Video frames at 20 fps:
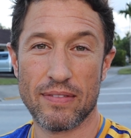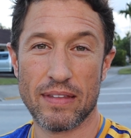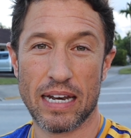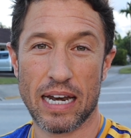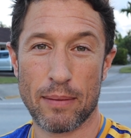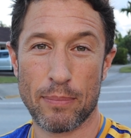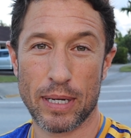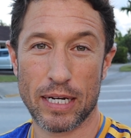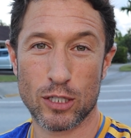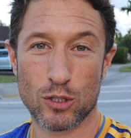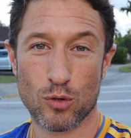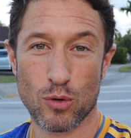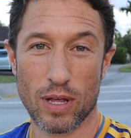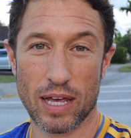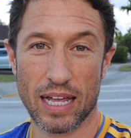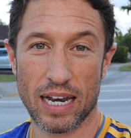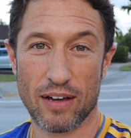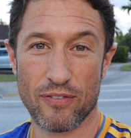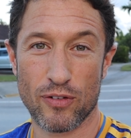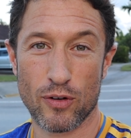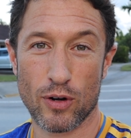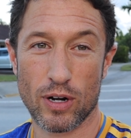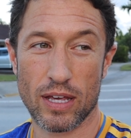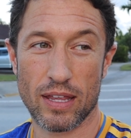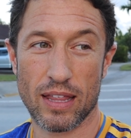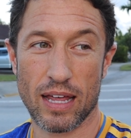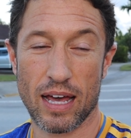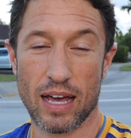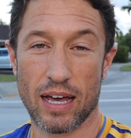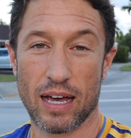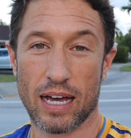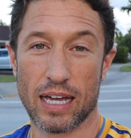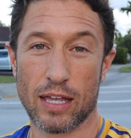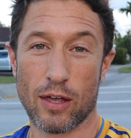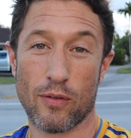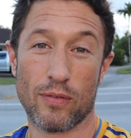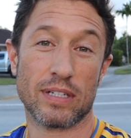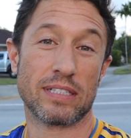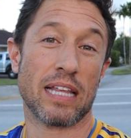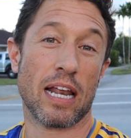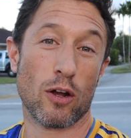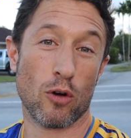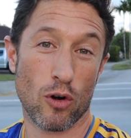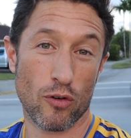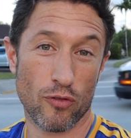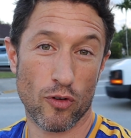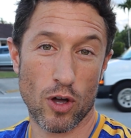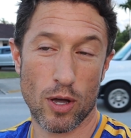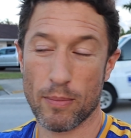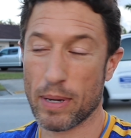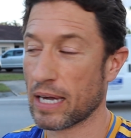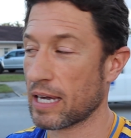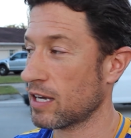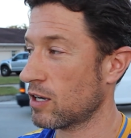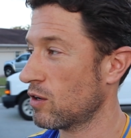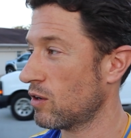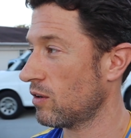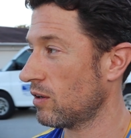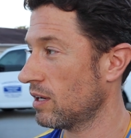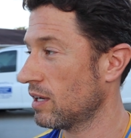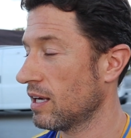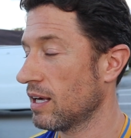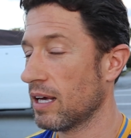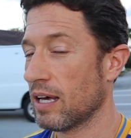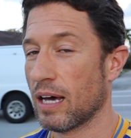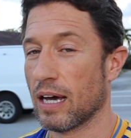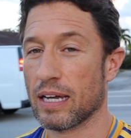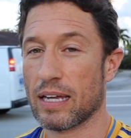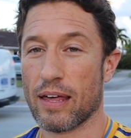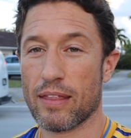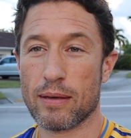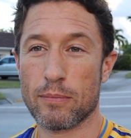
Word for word: de la península de la Florida, allá donde está al Golfo de México. Aquí